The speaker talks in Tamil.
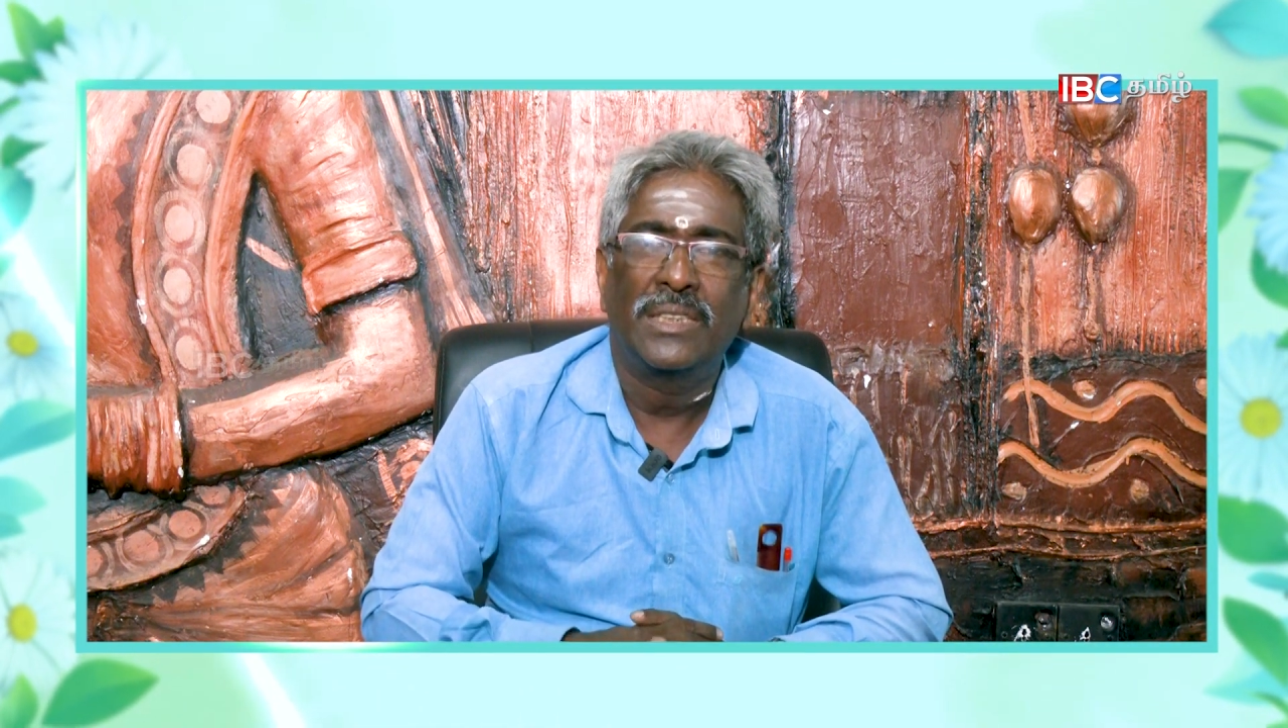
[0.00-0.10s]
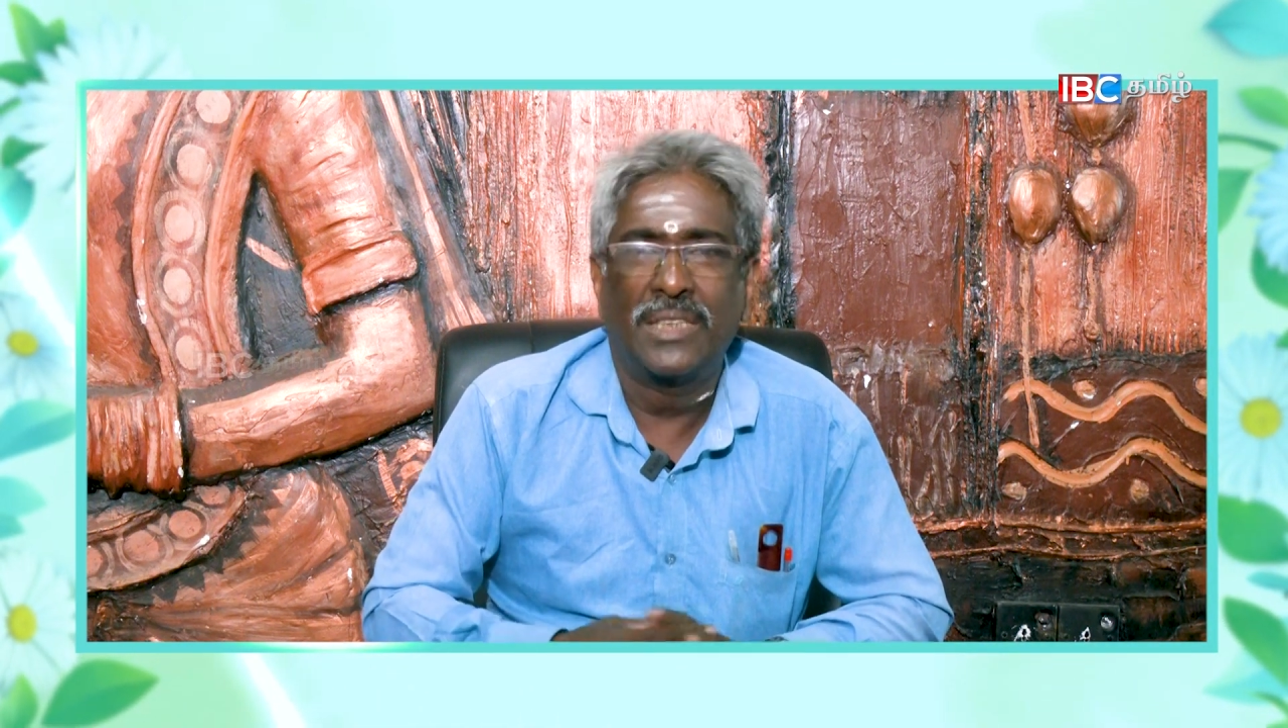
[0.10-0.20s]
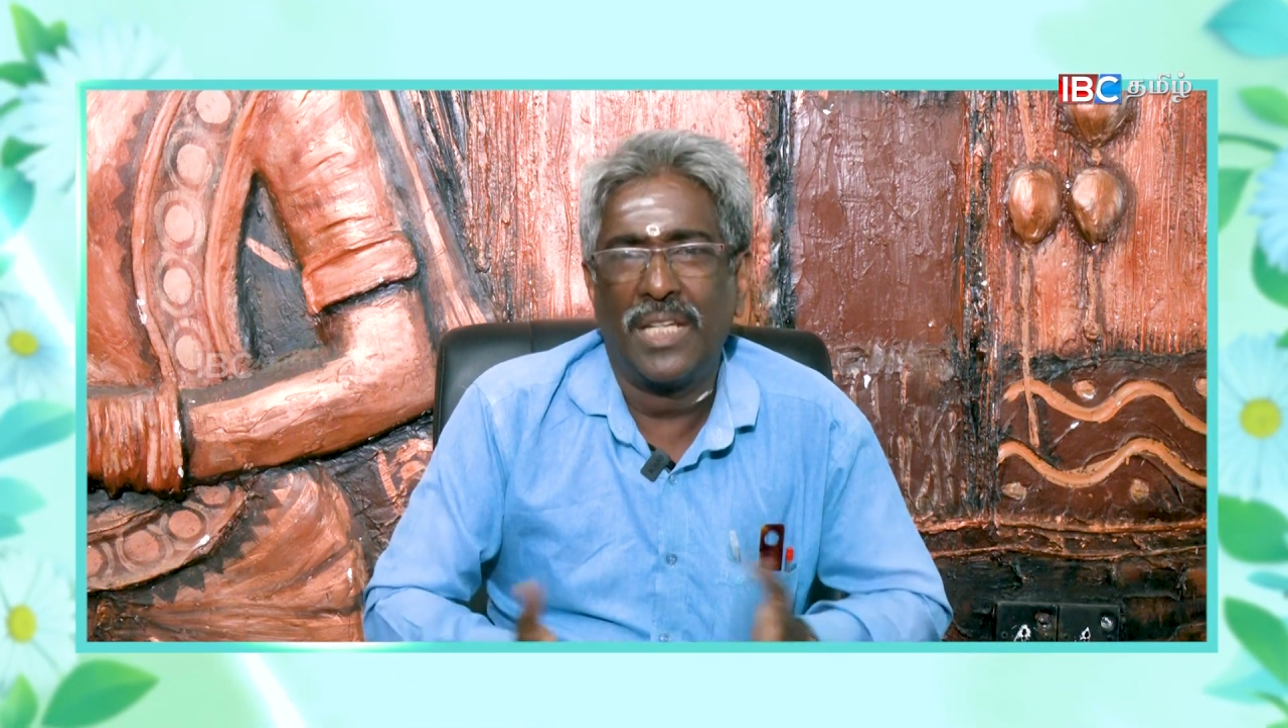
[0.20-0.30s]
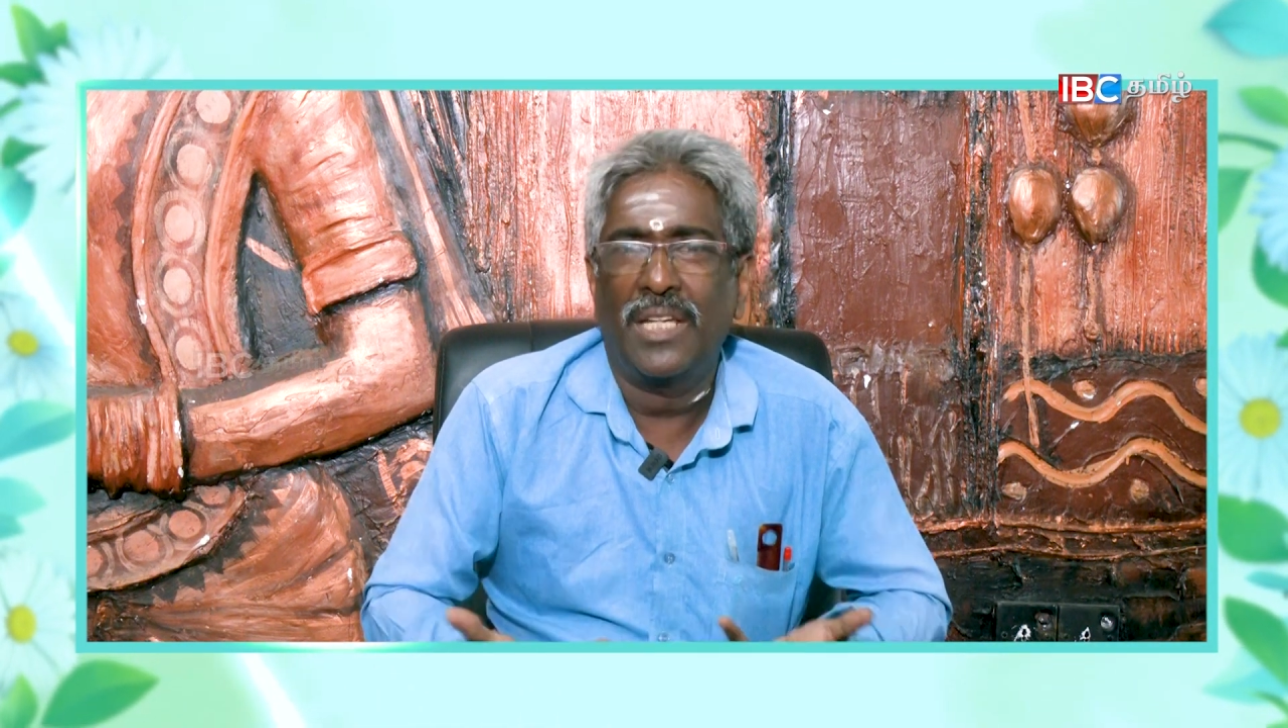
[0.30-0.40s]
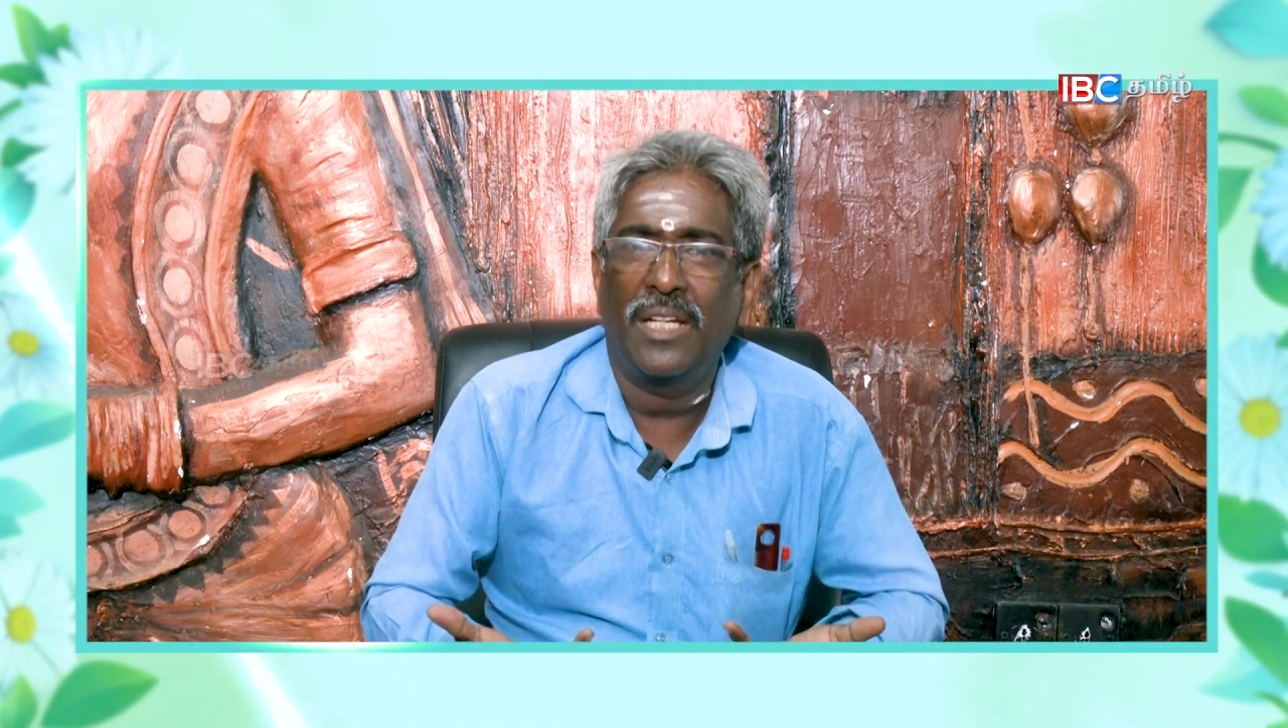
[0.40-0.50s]

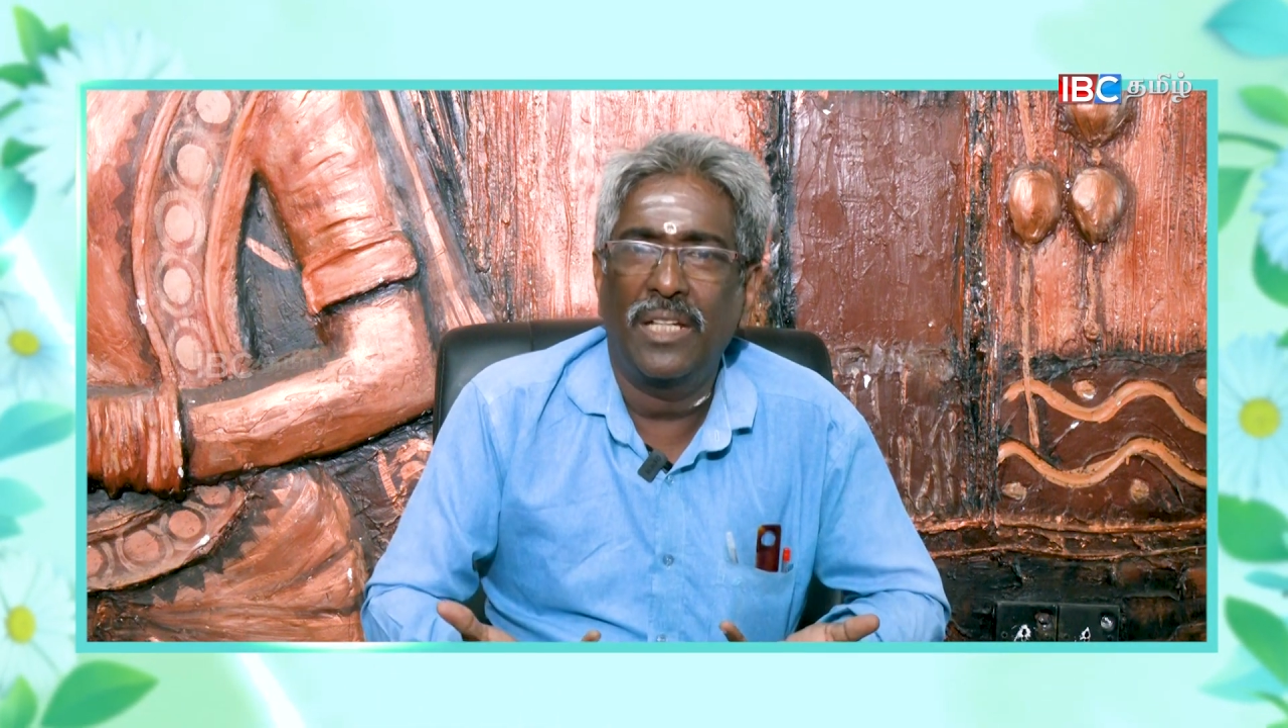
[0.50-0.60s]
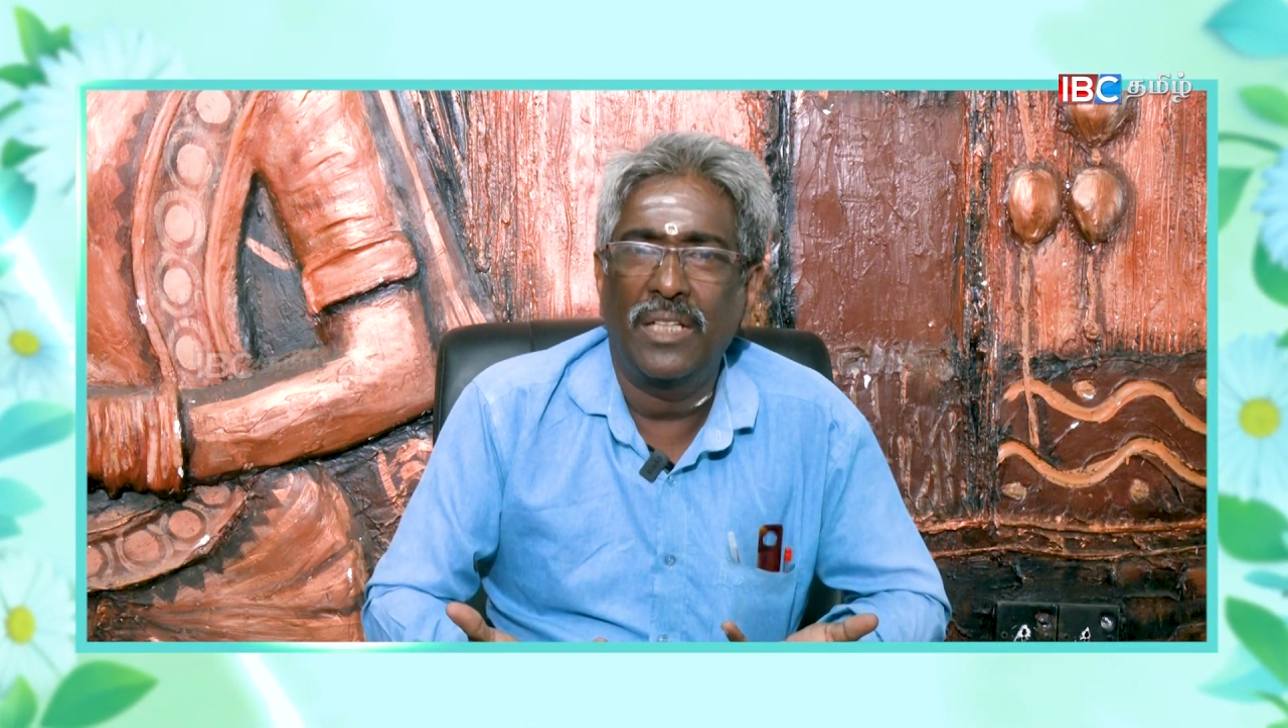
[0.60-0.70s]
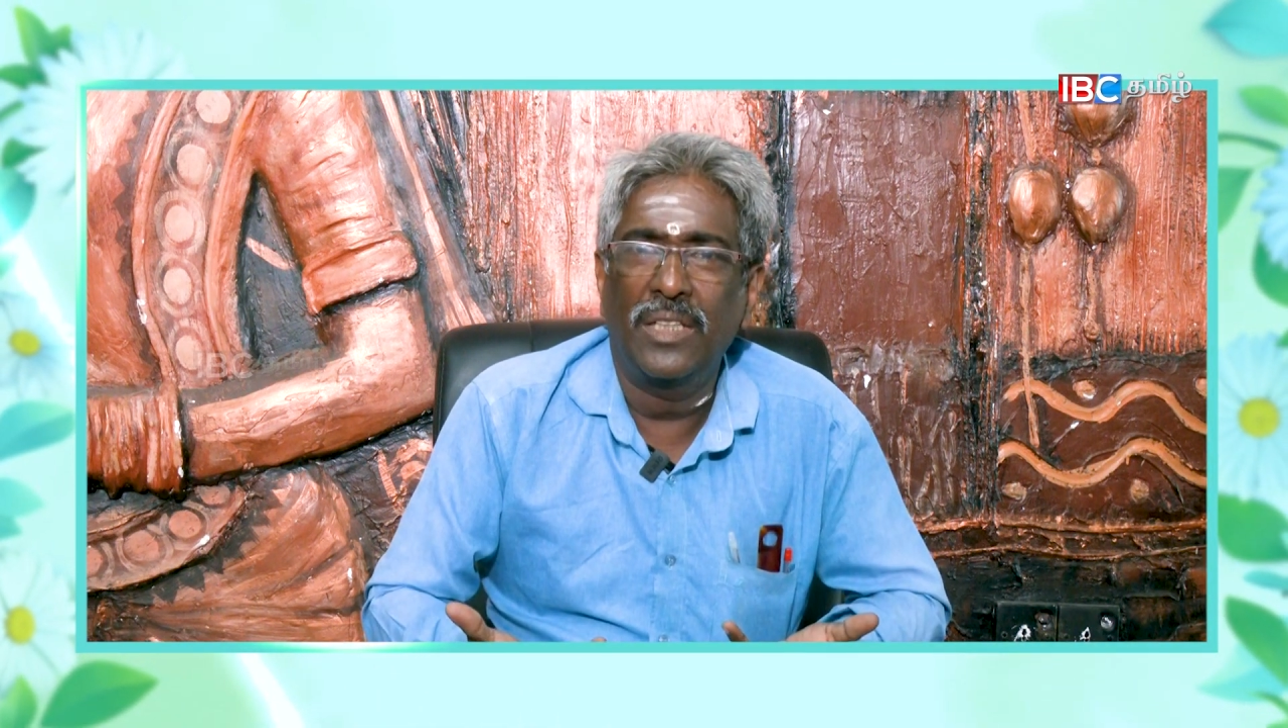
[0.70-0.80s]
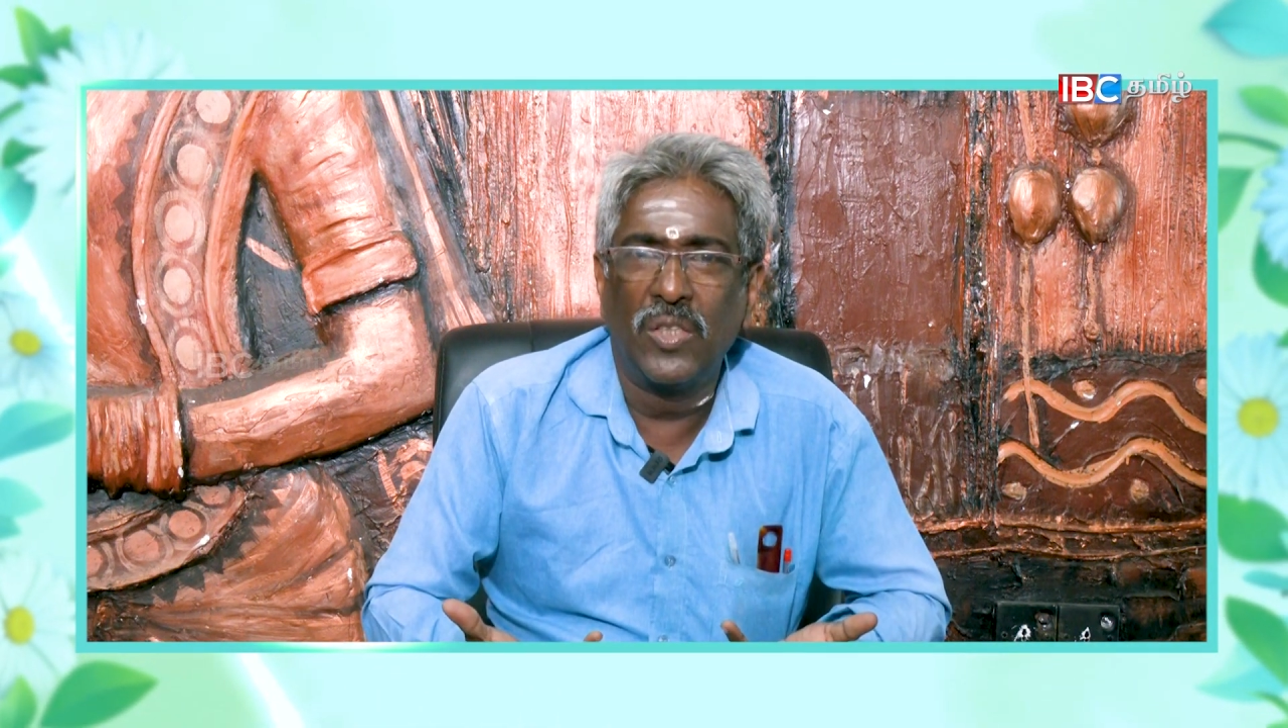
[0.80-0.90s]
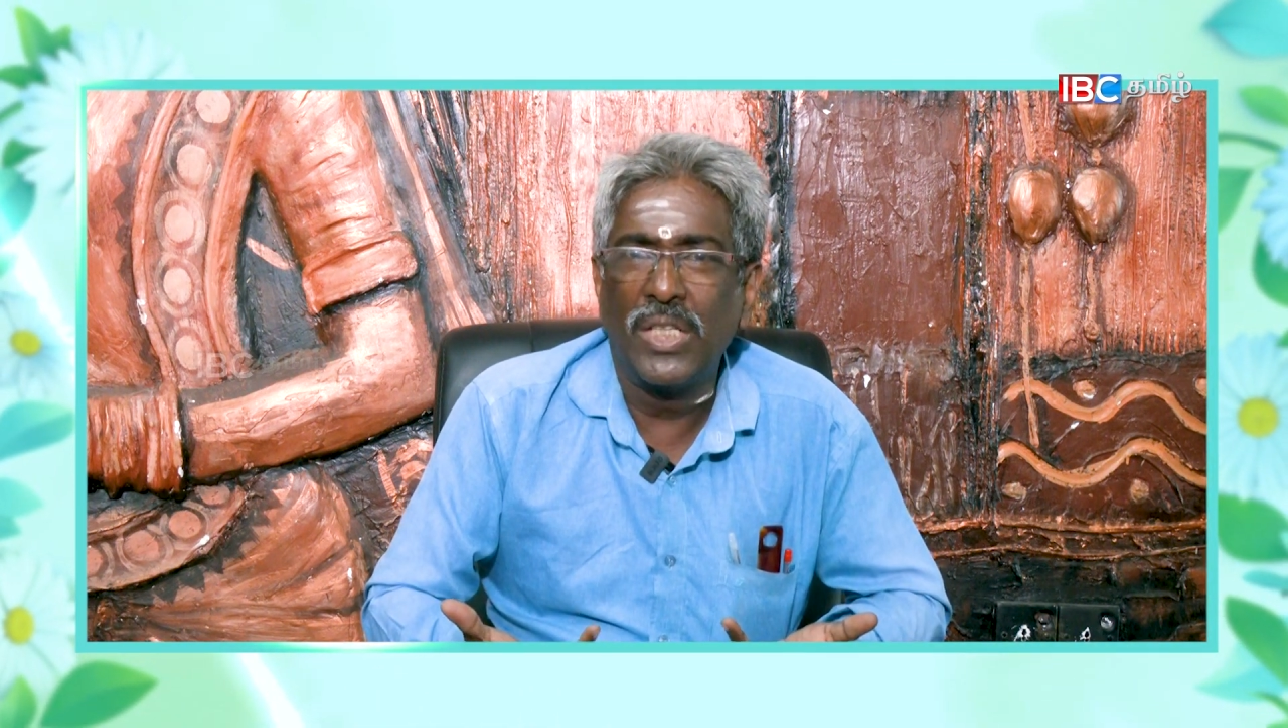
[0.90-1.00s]
சரி
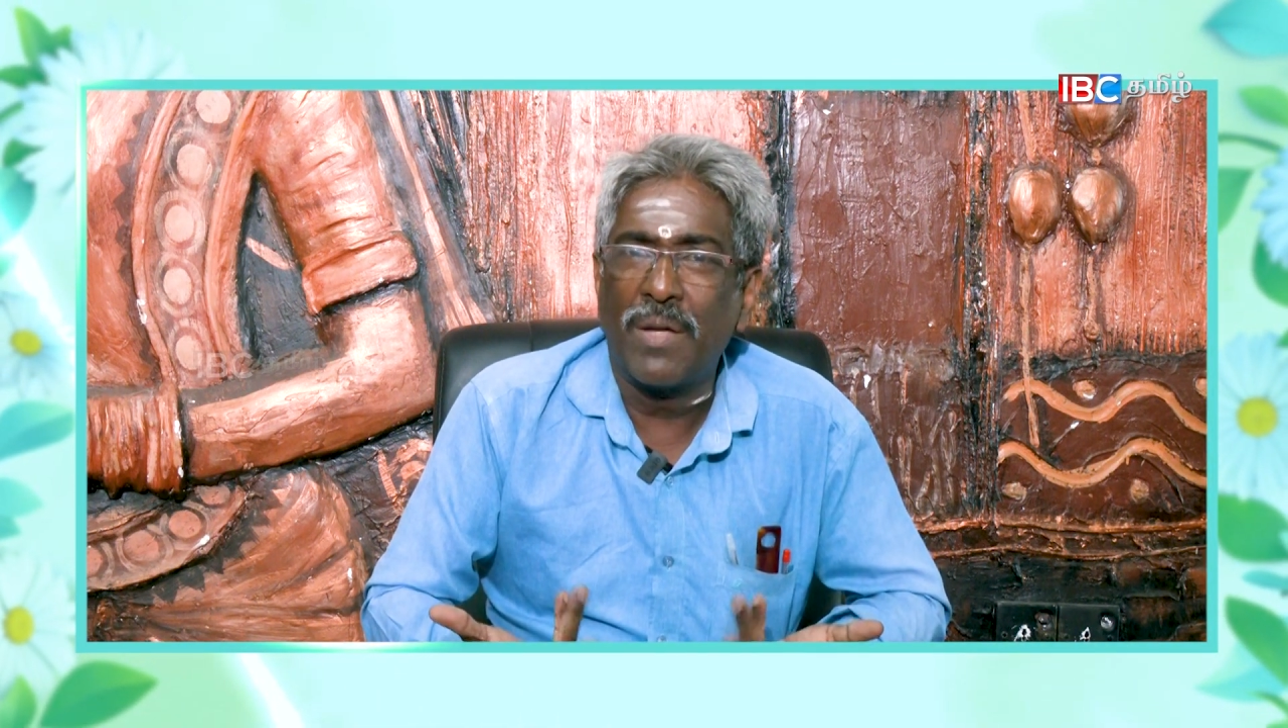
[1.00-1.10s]
ஏதோ